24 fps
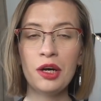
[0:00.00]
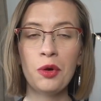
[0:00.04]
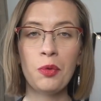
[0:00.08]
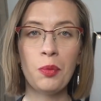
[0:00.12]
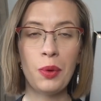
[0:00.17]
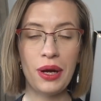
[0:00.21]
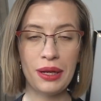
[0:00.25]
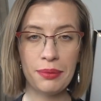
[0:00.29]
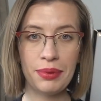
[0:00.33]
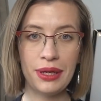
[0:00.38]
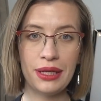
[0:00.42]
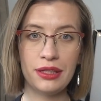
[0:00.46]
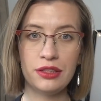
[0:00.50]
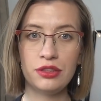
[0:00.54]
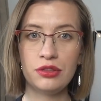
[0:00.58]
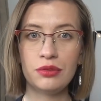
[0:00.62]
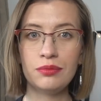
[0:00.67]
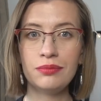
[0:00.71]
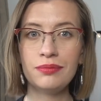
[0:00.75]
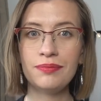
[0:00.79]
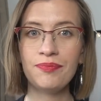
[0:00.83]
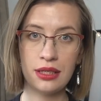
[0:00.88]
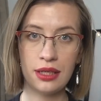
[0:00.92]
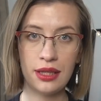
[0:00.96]
One
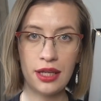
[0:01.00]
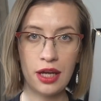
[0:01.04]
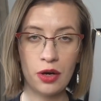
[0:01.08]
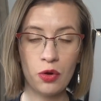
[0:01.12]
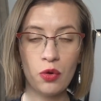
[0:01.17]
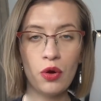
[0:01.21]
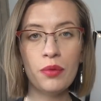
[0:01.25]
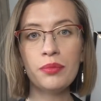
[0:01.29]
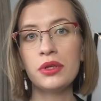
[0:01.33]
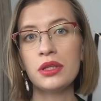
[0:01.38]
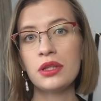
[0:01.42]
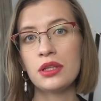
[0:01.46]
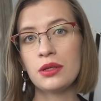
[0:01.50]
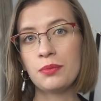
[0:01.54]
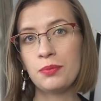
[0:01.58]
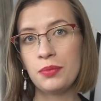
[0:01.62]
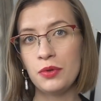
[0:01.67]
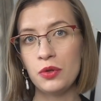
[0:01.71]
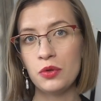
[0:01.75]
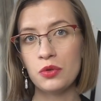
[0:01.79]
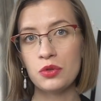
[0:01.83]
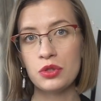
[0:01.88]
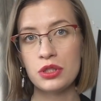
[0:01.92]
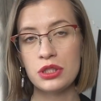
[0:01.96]
bedroom, одна комната
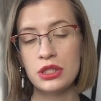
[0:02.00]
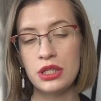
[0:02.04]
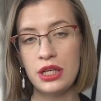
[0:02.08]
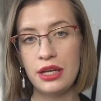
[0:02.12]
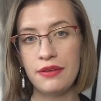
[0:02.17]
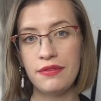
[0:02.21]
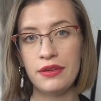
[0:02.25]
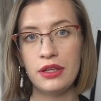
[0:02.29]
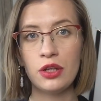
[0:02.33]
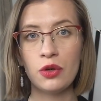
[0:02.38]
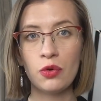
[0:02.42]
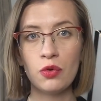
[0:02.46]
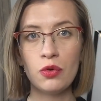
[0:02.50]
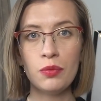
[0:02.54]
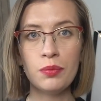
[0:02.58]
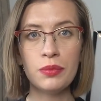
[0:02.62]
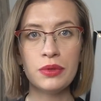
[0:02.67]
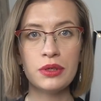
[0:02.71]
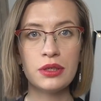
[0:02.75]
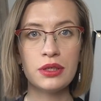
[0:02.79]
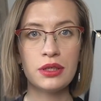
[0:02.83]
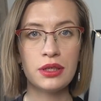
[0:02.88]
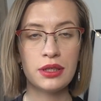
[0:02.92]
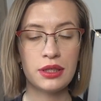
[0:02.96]
плюс living
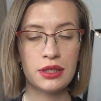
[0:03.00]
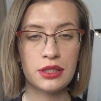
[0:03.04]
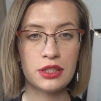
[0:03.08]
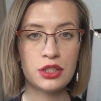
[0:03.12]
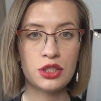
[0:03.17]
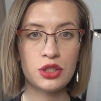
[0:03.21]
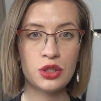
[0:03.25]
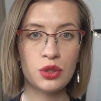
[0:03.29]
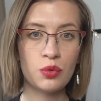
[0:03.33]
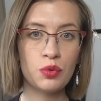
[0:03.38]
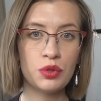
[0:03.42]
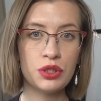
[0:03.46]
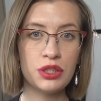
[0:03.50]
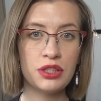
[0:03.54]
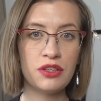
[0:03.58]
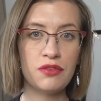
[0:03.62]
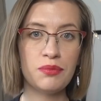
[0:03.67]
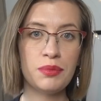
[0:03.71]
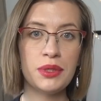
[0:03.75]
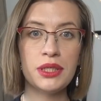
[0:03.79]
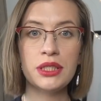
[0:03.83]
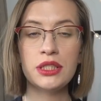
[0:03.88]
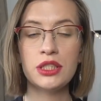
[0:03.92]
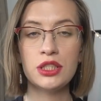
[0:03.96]
room, это студия
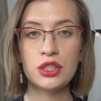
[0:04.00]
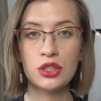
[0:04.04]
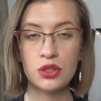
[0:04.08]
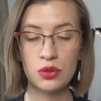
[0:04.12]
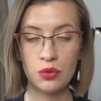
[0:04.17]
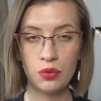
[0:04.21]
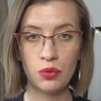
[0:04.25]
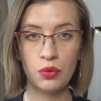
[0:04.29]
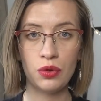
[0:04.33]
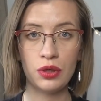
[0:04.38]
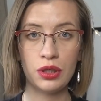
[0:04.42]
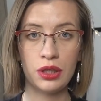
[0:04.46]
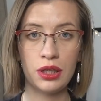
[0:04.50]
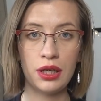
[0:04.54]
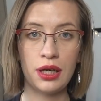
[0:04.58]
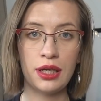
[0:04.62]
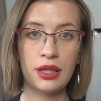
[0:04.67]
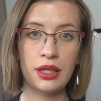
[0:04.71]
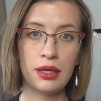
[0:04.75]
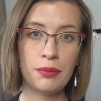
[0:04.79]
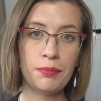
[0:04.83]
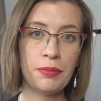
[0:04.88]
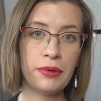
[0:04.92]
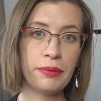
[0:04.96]
вместе с кухней,
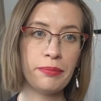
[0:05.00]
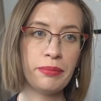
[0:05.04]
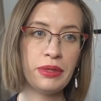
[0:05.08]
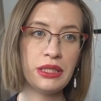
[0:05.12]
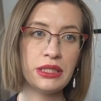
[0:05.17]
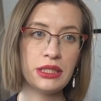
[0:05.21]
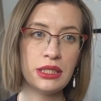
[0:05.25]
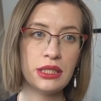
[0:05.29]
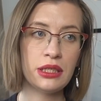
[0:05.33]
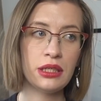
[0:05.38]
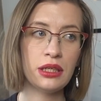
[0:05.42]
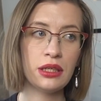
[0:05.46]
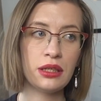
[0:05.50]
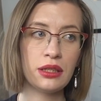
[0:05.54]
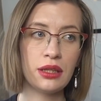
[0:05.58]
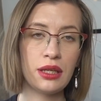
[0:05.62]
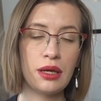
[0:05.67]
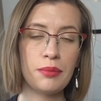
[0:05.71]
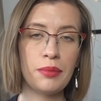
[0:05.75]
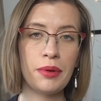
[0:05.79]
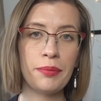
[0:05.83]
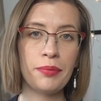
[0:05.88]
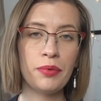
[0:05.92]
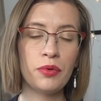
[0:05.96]
она приблизительно
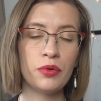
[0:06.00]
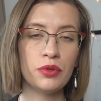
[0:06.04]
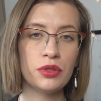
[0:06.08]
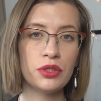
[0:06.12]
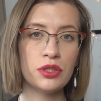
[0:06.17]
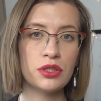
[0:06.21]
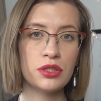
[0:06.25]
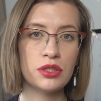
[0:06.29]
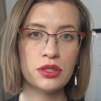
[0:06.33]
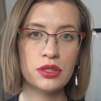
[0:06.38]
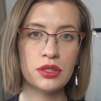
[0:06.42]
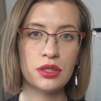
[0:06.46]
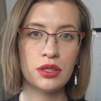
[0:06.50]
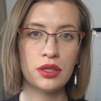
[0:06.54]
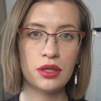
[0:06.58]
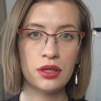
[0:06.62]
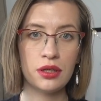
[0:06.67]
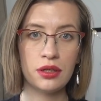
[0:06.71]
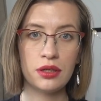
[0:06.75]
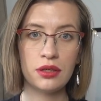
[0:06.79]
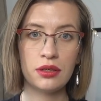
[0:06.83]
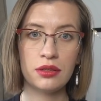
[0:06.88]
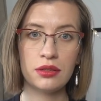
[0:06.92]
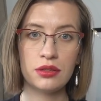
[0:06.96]
нам
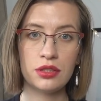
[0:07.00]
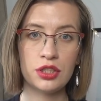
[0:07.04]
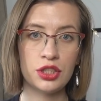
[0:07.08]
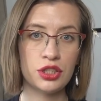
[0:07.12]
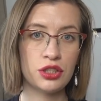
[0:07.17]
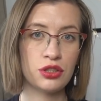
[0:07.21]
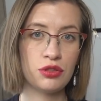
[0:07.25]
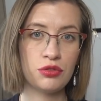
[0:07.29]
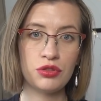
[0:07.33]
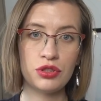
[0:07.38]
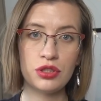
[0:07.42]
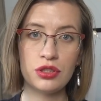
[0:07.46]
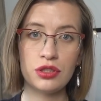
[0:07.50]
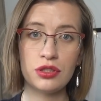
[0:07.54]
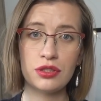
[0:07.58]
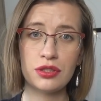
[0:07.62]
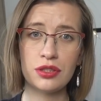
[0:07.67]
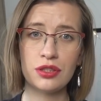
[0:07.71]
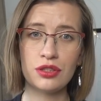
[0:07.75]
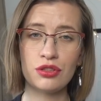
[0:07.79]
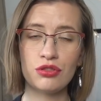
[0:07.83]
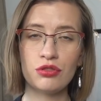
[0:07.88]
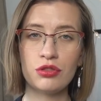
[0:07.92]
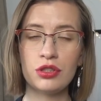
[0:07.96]
обходится, сейчас точно не
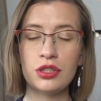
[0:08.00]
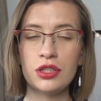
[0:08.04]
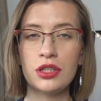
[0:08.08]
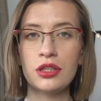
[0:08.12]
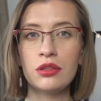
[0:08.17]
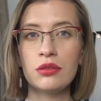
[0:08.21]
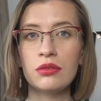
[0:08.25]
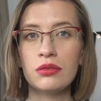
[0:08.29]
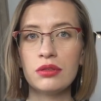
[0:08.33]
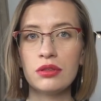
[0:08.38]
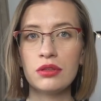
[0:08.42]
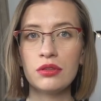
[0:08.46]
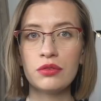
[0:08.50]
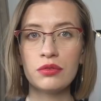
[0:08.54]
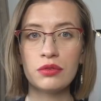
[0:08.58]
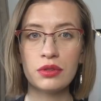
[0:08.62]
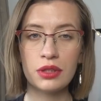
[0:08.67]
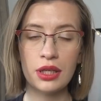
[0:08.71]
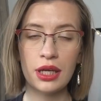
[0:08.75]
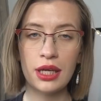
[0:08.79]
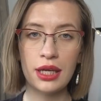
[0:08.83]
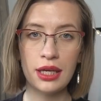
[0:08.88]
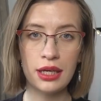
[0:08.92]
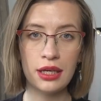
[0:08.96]
скажу цену, ну,
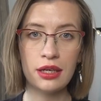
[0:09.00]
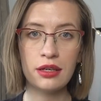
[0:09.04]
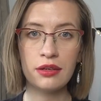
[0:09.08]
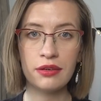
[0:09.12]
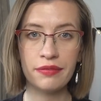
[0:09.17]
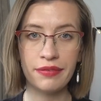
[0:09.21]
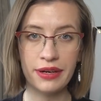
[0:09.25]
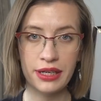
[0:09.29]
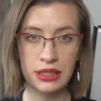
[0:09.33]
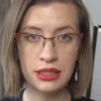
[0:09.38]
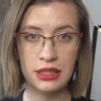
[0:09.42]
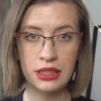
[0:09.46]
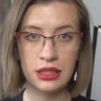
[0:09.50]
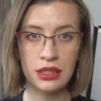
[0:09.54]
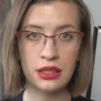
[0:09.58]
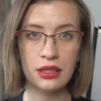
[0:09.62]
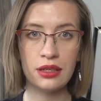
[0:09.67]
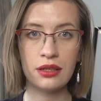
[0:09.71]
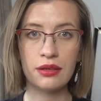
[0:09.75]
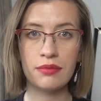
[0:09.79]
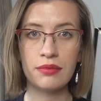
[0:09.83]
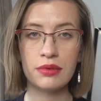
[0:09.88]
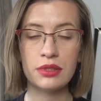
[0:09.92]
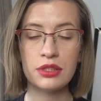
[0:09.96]
такие
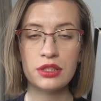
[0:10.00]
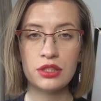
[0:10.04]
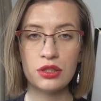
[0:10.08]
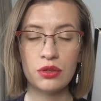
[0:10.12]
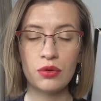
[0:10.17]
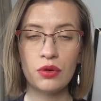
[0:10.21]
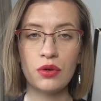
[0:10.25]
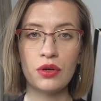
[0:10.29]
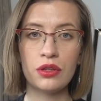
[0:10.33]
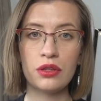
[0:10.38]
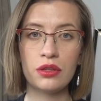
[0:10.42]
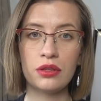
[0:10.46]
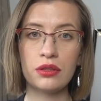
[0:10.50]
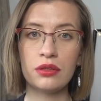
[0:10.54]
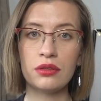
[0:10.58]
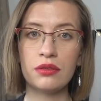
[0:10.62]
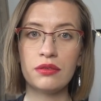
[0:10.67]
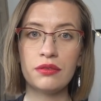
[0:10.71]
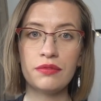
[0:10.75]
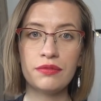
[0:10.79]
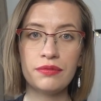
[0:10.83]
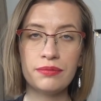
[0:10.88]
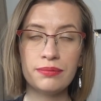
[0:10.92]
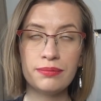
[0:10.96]
квартиры стоят
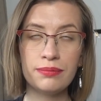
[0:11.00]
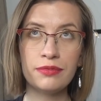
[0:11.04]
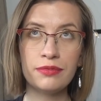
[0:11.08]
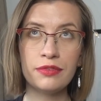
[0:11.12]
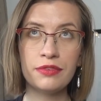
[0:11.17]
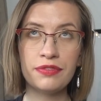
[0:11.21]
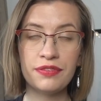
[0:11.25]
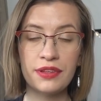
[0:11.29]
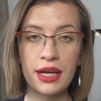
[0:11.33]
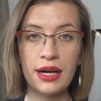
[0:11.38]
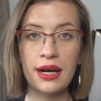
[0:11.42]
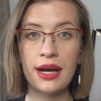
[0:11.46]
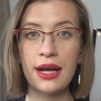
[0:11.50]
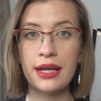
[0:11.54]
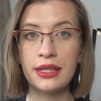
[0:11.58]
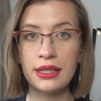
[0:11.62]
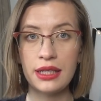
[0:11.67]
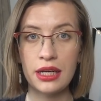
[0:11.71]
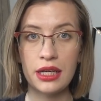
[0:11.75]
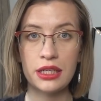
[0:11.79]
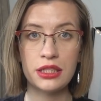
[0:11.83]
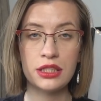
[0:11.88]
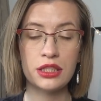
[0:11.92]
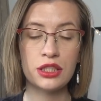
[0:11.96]
э, вторая,
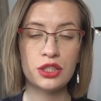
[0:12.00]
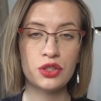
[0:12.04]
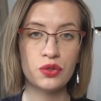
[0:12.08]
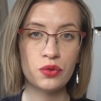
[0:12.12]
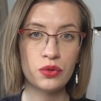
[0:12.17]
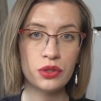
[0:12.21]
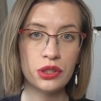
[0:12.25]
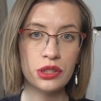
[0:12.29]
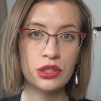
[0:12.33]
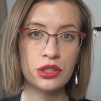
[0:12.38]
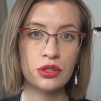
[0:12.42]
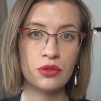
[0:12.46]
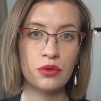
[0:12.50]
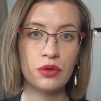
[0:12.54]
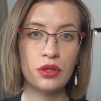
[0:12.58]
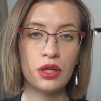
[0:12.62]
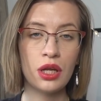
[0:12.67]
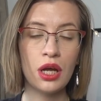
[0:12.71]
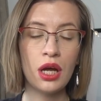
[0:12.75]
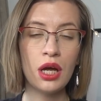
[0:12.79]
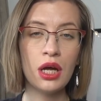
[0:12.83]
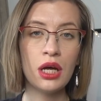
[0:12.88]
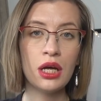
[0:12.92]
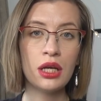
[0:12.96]
третья зона стоит
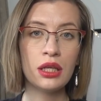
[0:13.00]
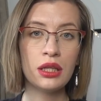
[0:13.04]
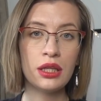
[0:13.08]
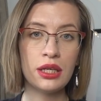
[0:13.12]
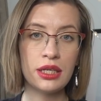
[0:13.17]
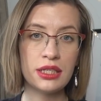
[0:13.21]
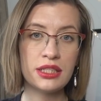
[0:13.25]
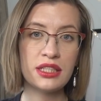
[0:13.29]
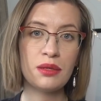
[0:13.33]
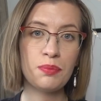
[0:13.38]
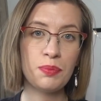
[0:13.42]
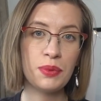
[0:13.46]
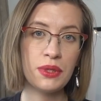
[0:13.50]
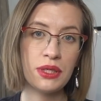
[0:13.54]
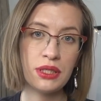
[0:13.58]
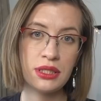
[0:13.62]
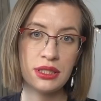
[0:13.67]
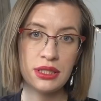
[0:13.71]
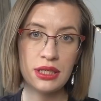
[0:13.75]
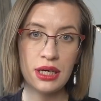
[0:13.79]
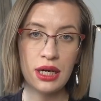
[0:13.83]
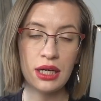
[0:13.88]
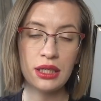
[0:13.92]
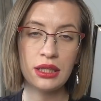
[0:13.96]

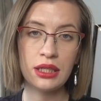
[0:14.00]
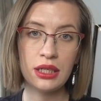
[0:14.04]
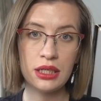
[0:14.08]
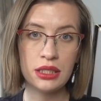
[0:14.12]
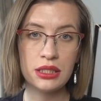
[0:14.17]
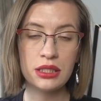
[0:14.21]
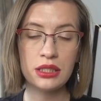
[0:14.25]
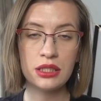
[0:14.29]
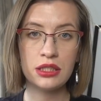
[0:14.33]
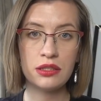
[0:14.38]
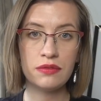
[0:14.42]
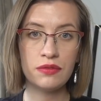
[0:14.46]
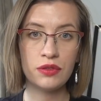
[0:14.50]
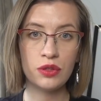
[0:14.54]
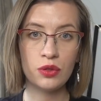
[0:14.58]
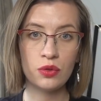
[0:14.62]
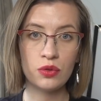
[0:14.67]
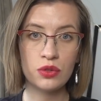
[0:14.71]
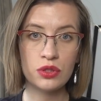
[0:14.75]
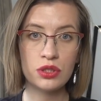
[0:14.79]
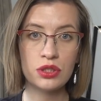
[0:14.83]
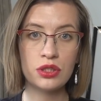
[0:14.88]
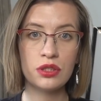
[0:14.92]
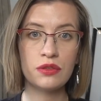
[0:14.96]

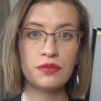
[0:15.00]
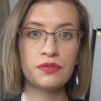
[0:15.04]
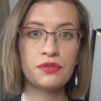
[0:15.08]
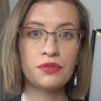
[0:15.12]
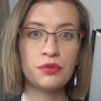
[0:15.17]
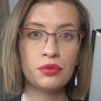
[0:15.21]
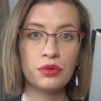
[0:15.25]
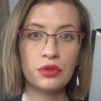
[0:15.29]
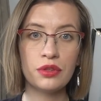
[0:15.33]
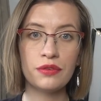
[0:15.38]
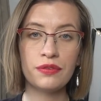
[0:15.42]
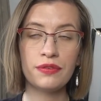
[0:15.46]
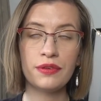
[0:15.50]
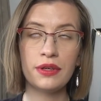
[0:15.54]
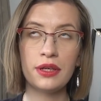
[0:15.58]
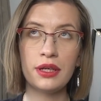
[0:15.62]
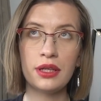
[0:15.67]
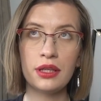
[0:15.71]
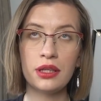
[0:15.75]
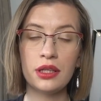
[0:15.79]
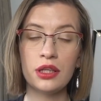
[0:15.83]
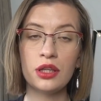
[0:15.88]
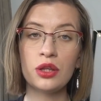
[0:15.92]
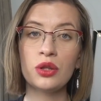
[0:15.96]
350-390 фунтов,
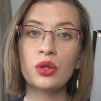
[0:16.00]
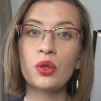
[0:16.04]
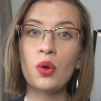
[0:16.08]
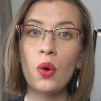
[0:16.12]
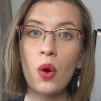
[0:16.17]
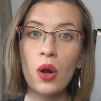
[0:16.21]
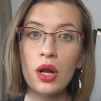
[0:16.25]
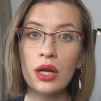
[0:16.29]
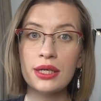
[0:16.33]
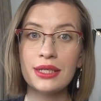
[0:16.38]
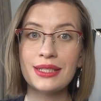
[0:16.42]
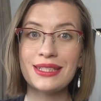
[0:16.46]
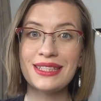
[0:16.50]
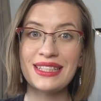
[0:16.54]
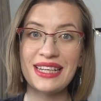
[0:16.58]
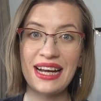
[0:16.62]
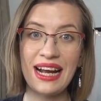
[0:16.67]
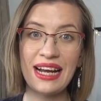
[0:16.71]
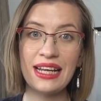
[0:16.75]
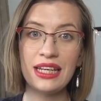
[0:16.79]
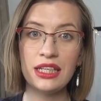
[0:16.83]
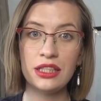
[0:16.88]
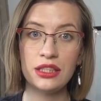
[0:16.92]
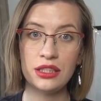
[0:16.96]
это только
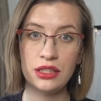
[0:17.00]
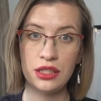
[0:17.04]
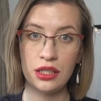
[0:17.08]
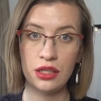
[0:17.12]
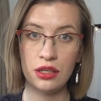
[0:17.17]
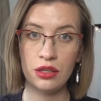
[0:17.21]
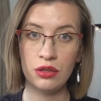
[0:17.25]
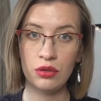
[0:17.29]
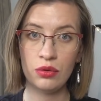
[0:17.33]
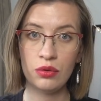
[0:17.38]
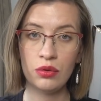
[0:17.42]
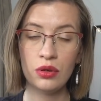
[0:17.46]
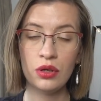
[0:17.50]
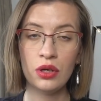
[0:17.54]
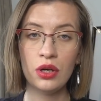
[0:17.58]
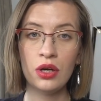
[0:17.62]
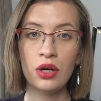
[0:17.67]
за неделю.